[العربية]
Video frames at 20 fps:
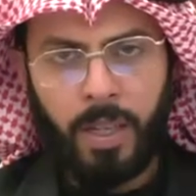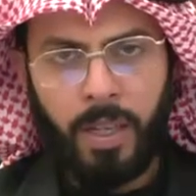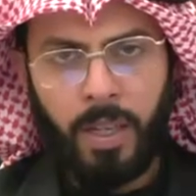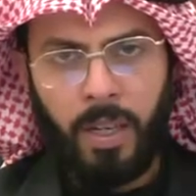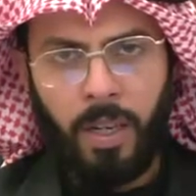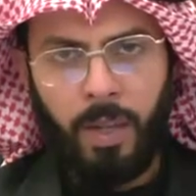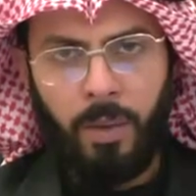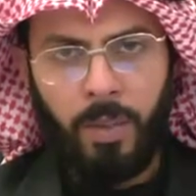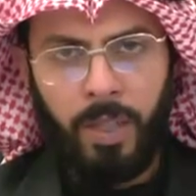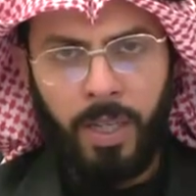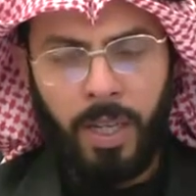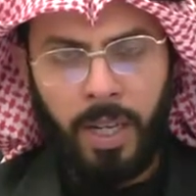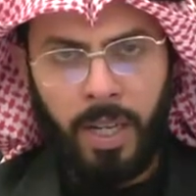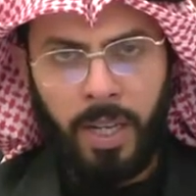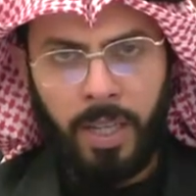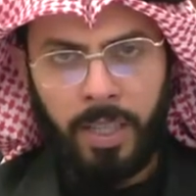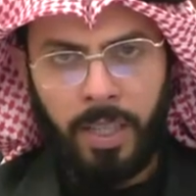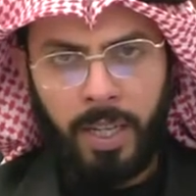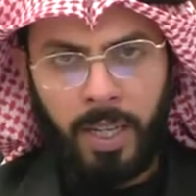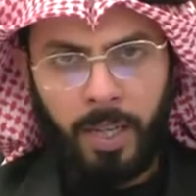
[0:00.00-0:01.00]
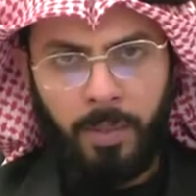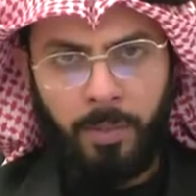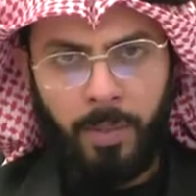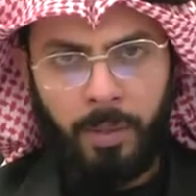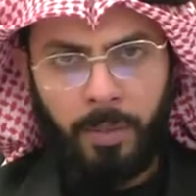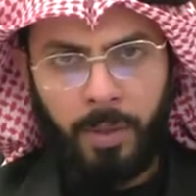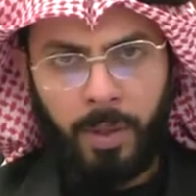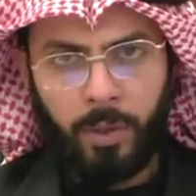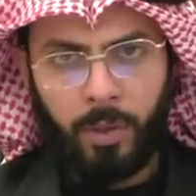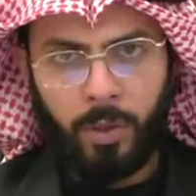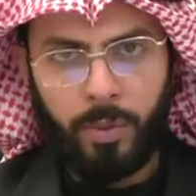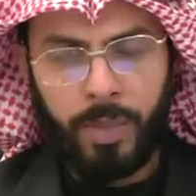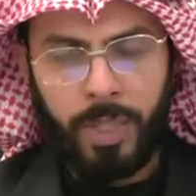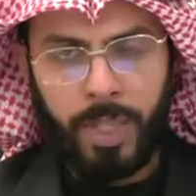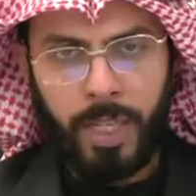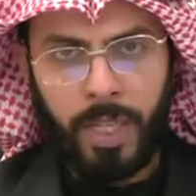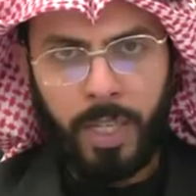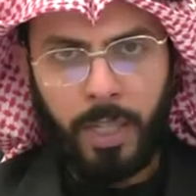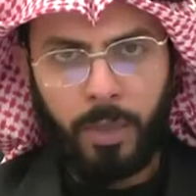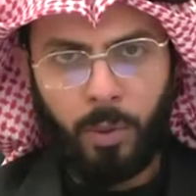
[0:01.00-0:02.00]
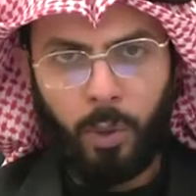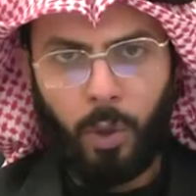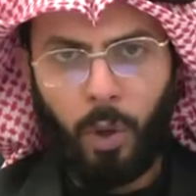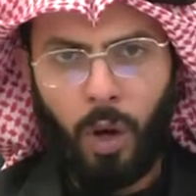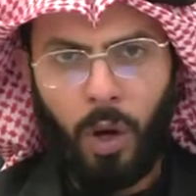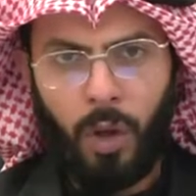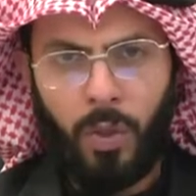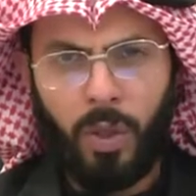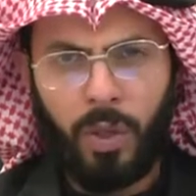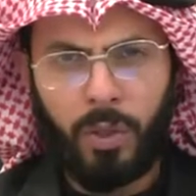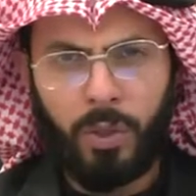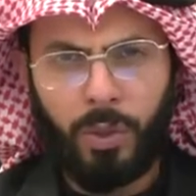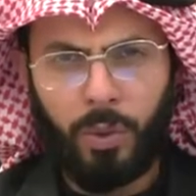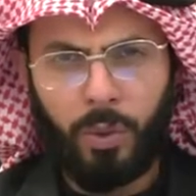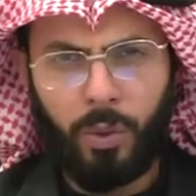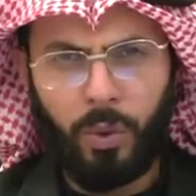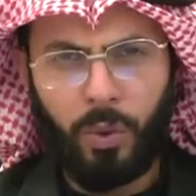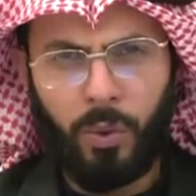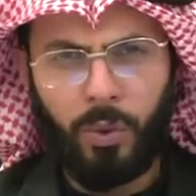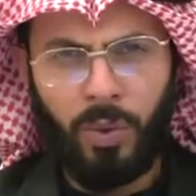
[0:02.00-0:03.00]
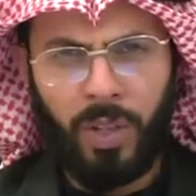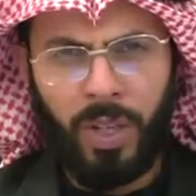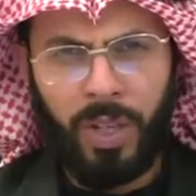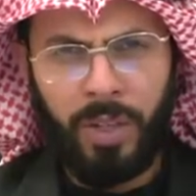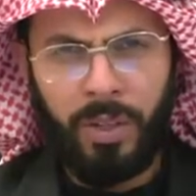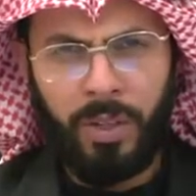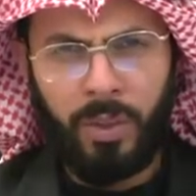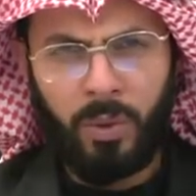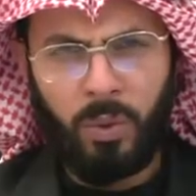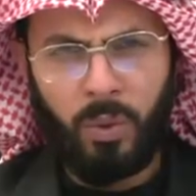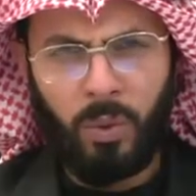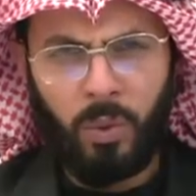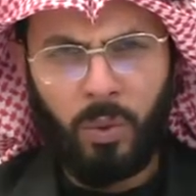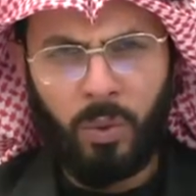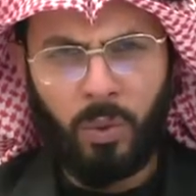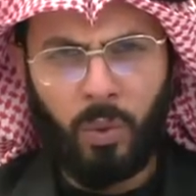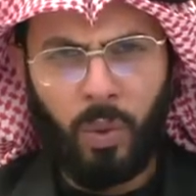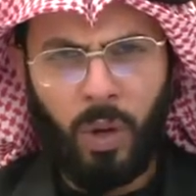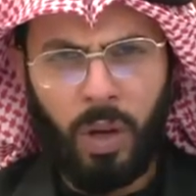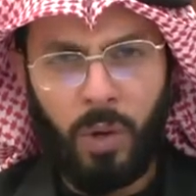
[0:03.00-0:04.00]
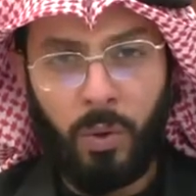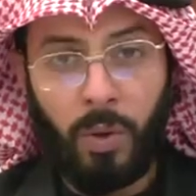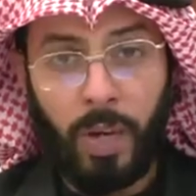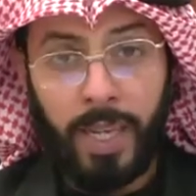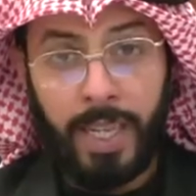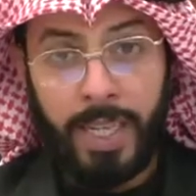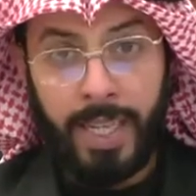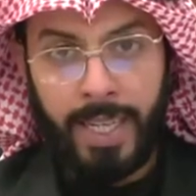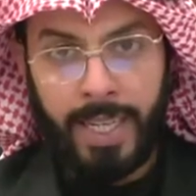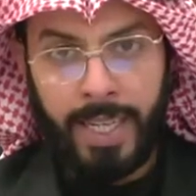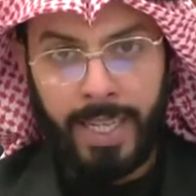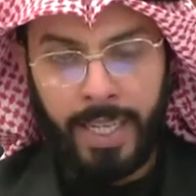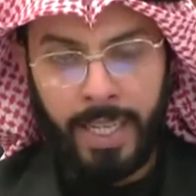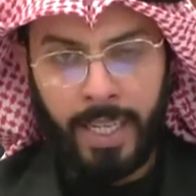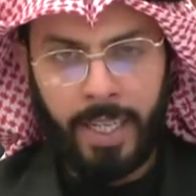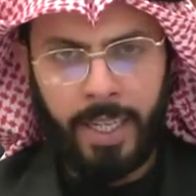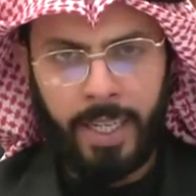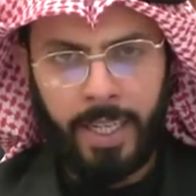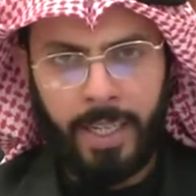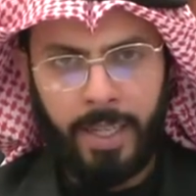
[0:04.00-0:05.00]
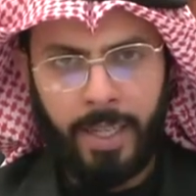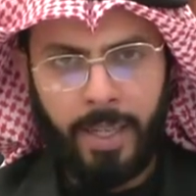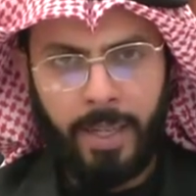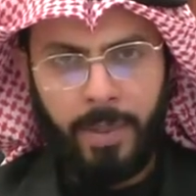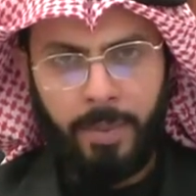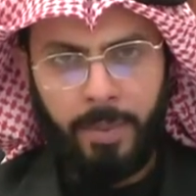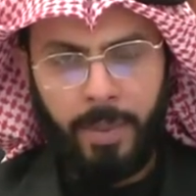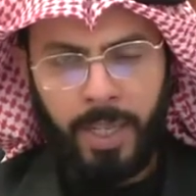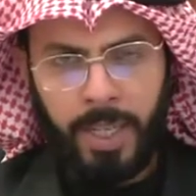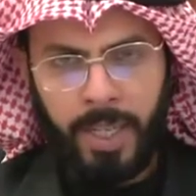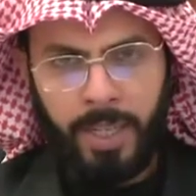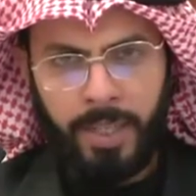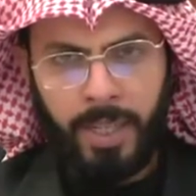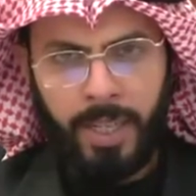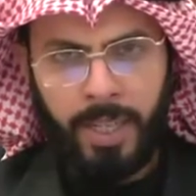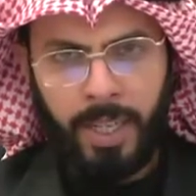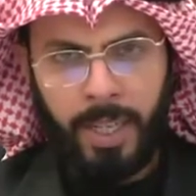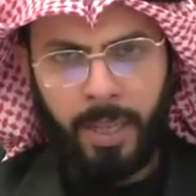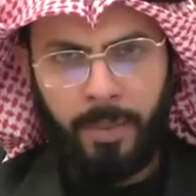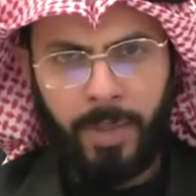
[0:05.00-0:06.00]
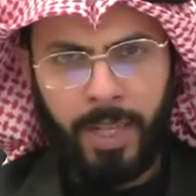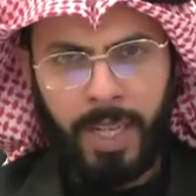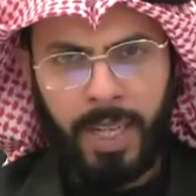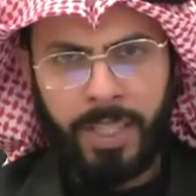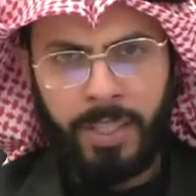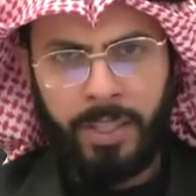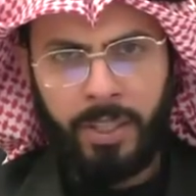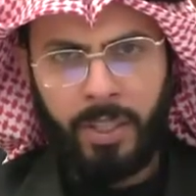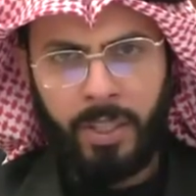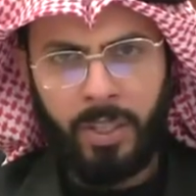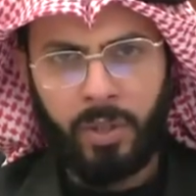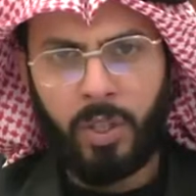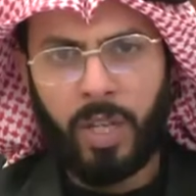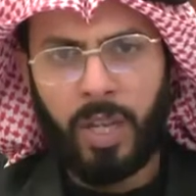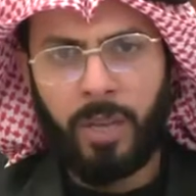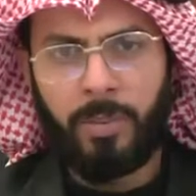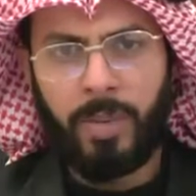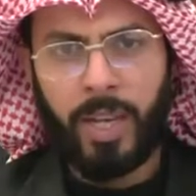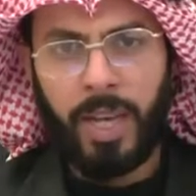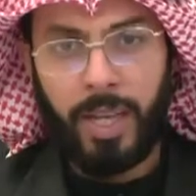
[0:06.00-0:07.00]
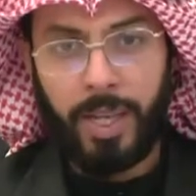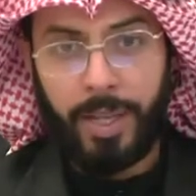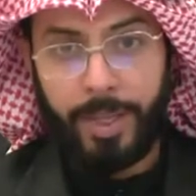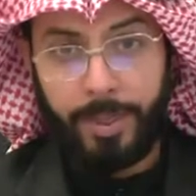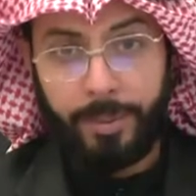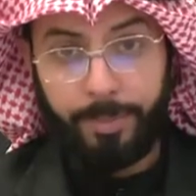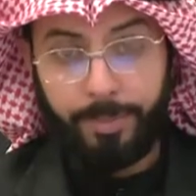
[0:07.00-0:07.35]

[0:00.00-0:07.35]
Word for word: أو إلى أحد الأئمة المعصومين عليه السلام هذا شرك ولا يجوز وإلى آخره من هذه النغمة التي سئمناها